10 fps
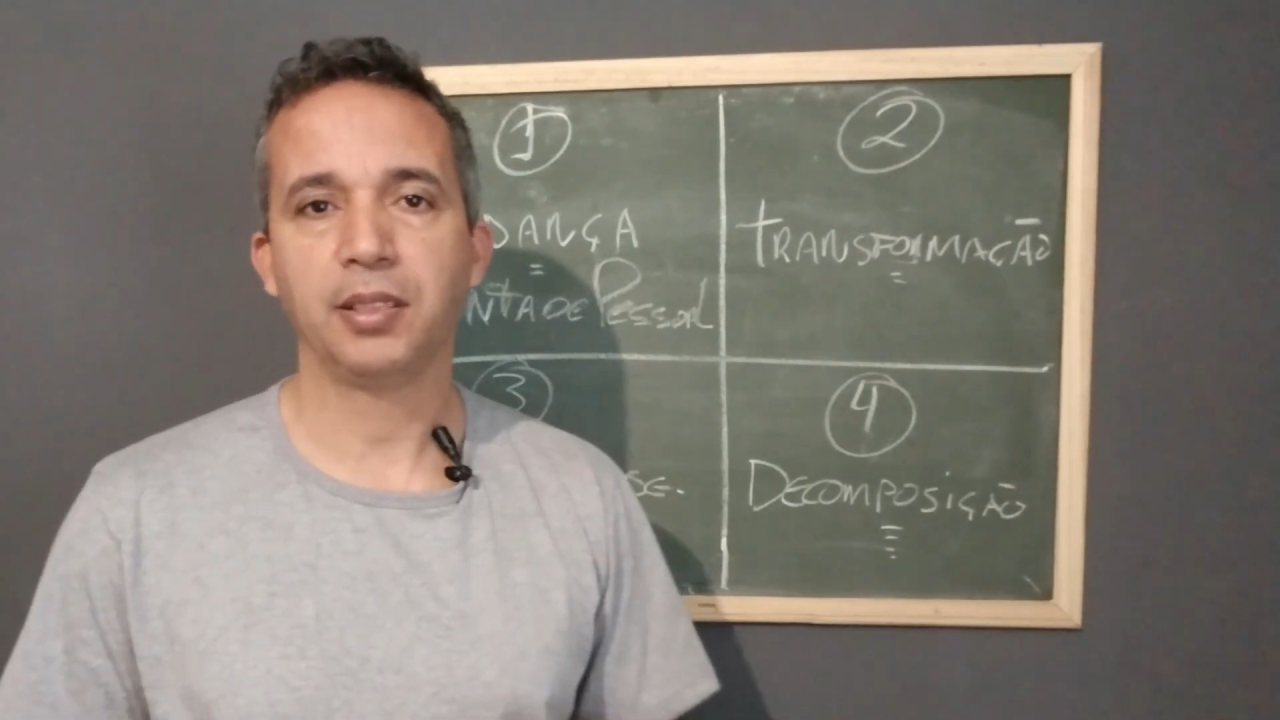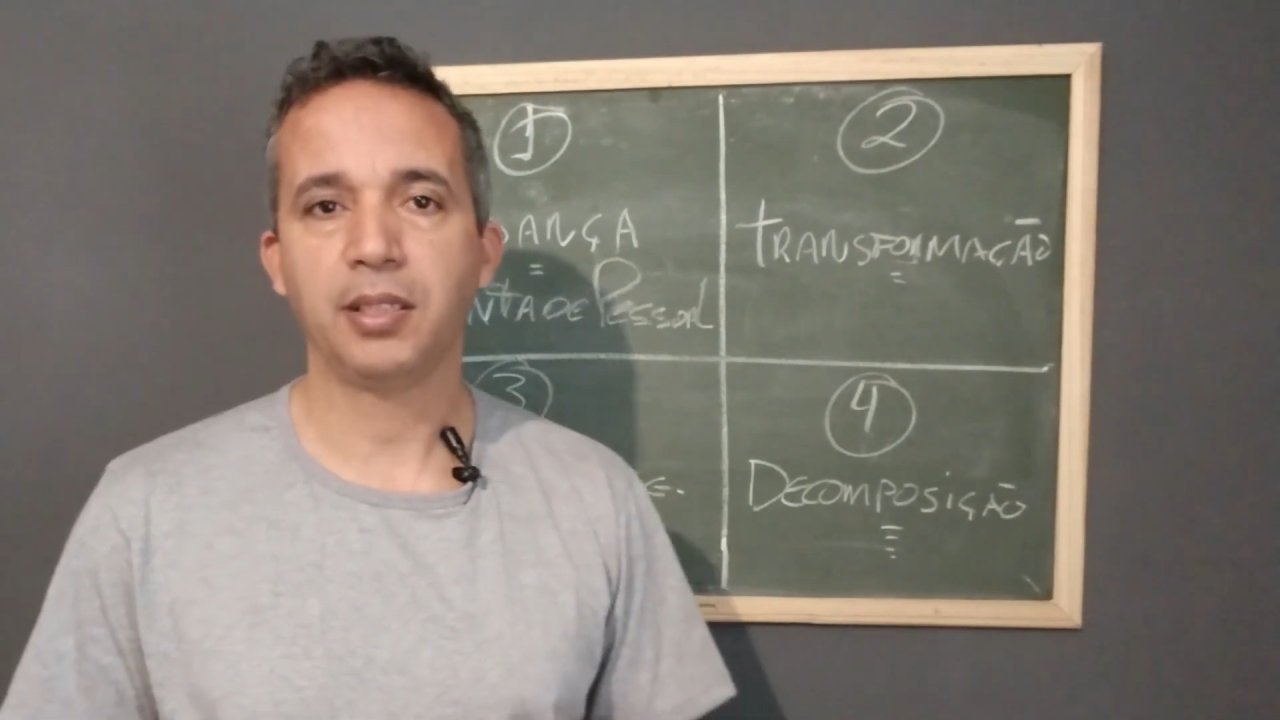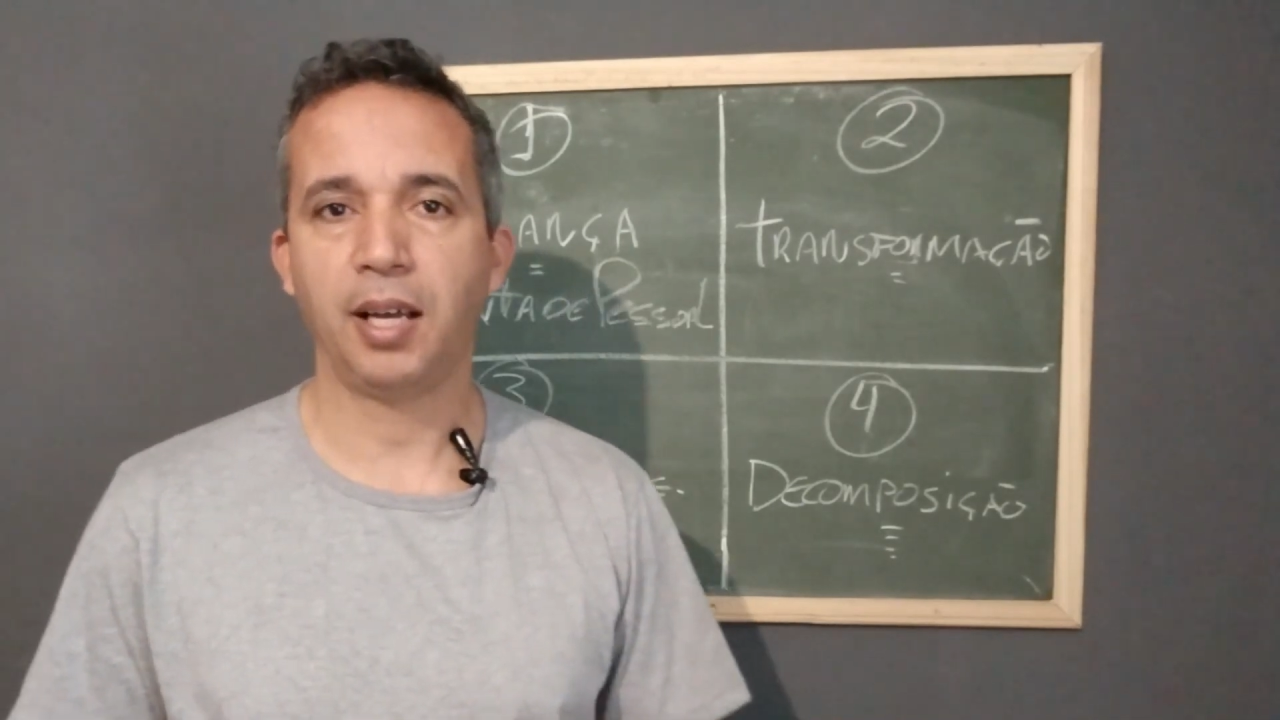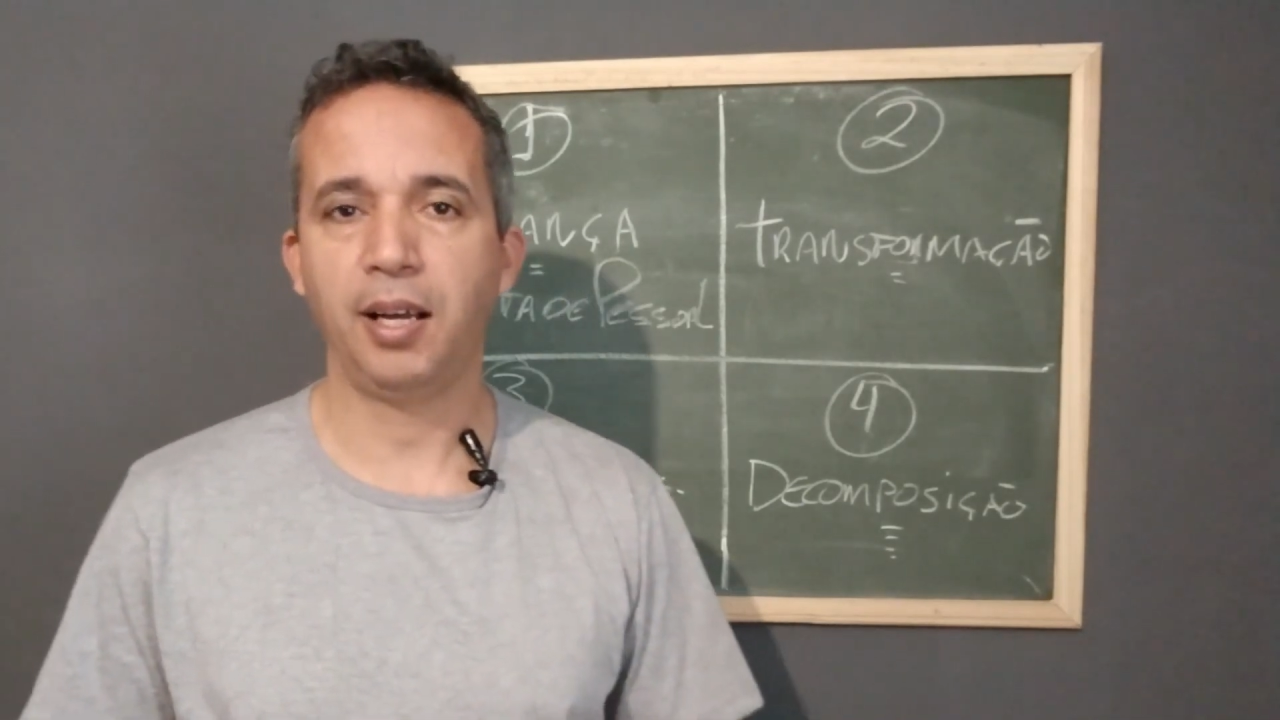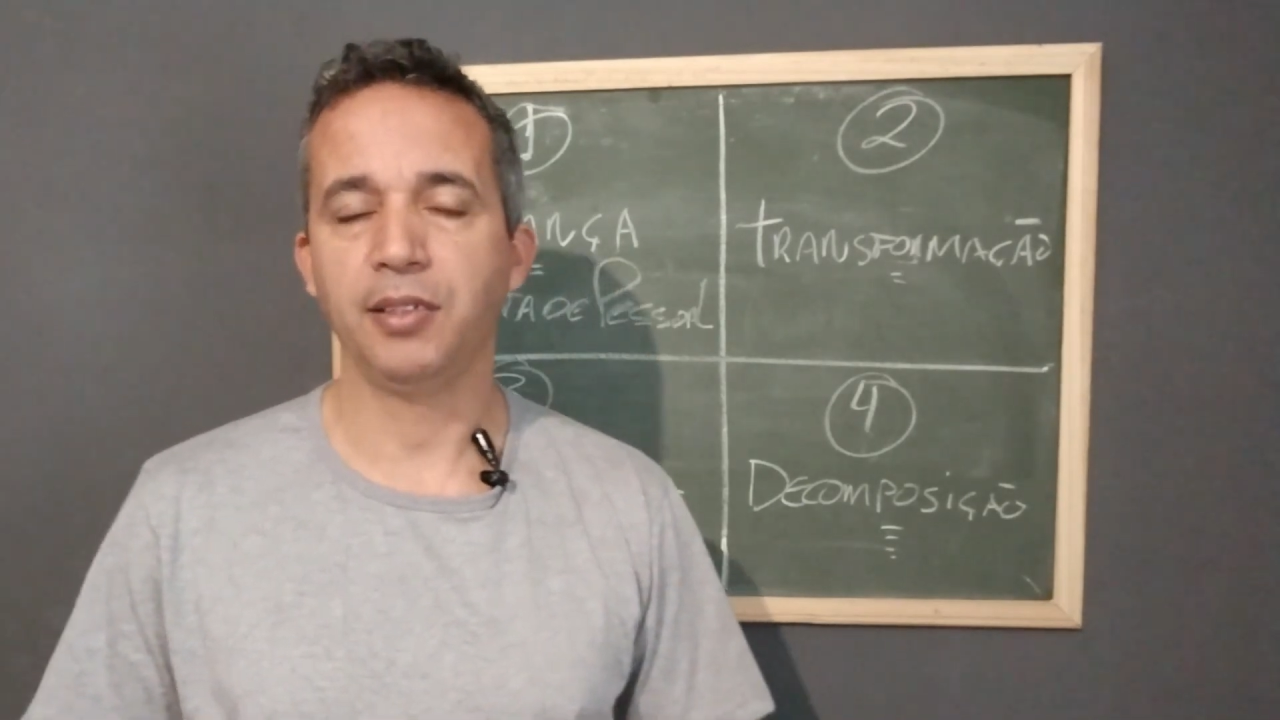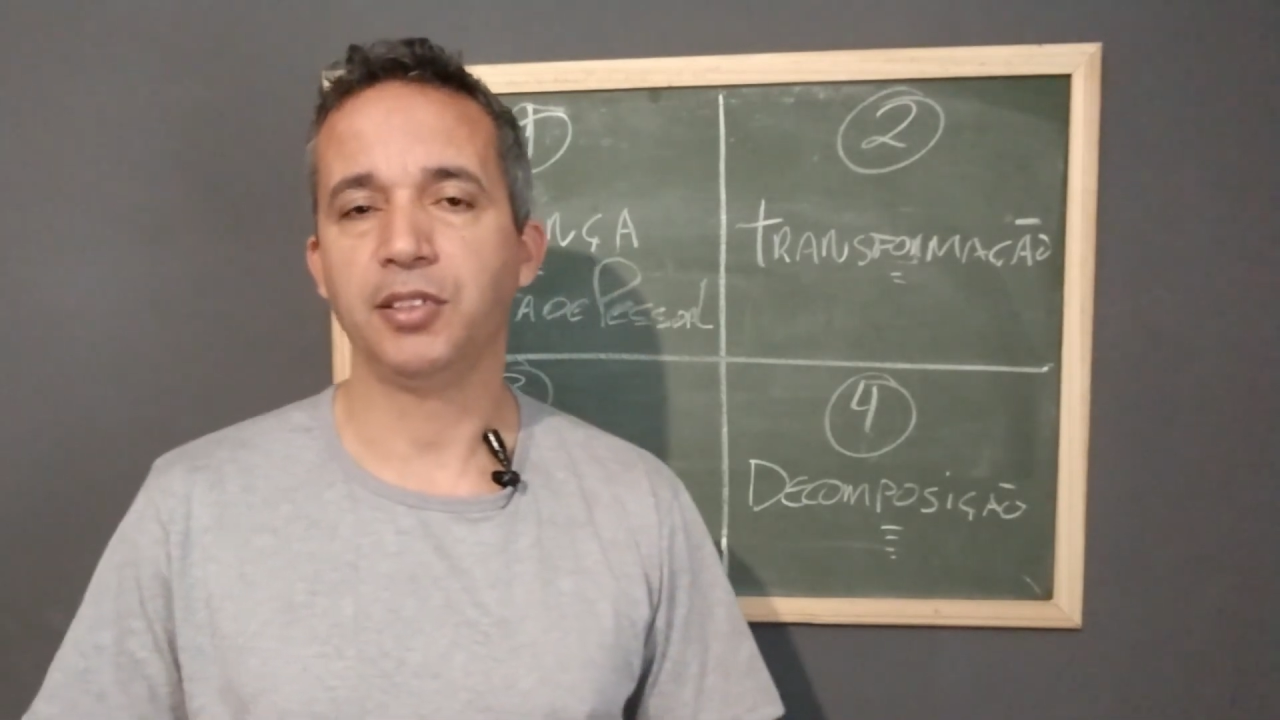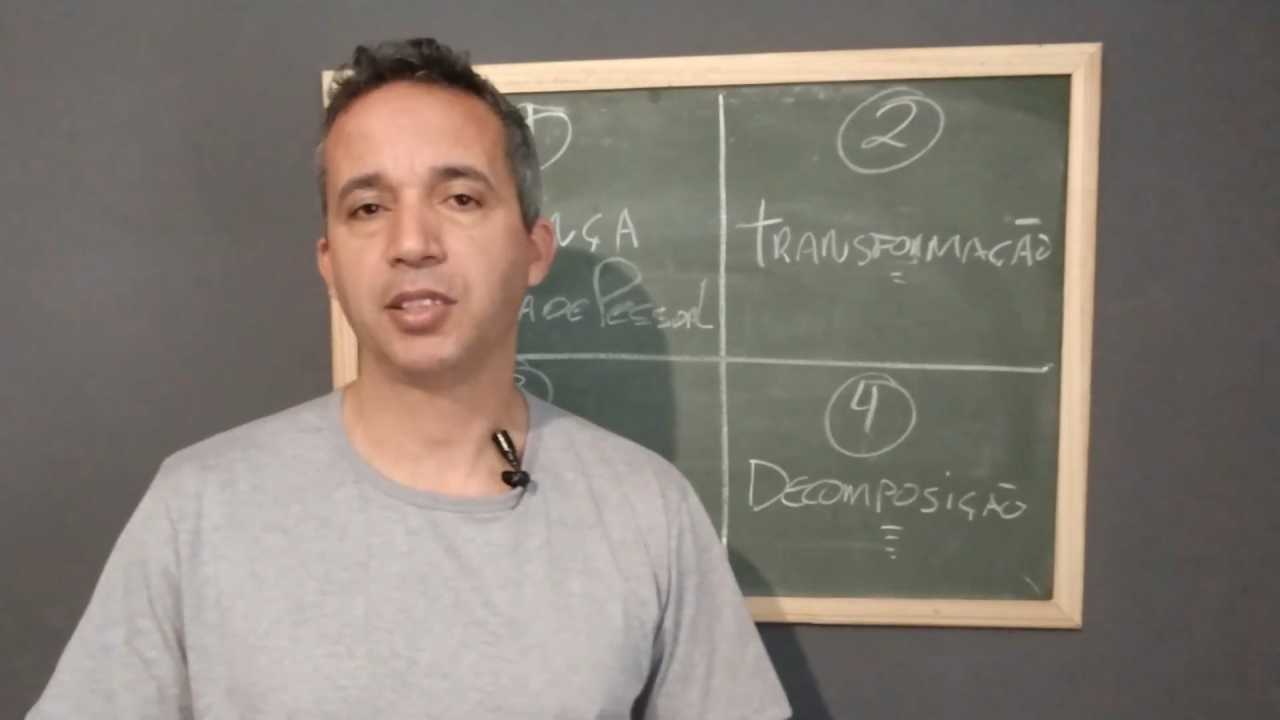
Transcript: cidade,